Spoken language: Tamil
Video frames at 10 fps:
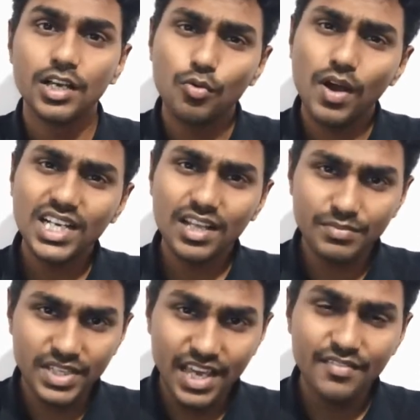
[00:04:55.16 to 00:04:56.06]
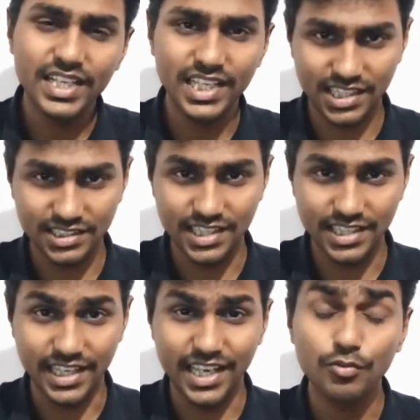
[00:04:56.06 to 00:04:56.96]
குவாண்டம் ஏவை நீங்கள் என்ன
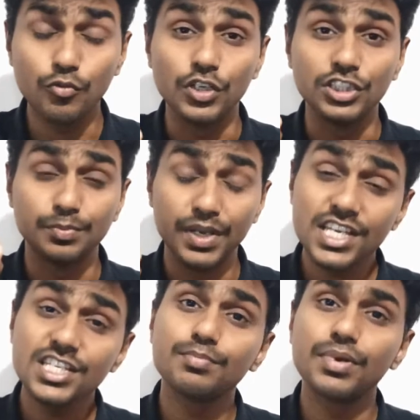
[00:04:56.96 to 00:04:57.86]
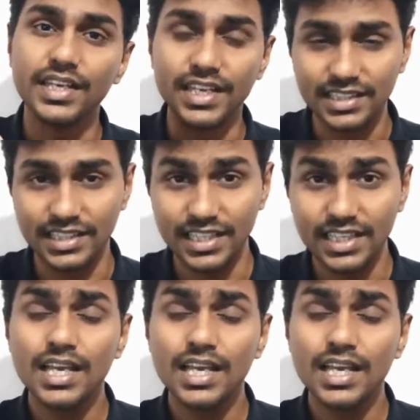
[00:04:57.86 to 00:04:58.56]
செய்கிறீங்க ஒரு ஸ்பேஸ்ஷிப்பில் ஏற்றி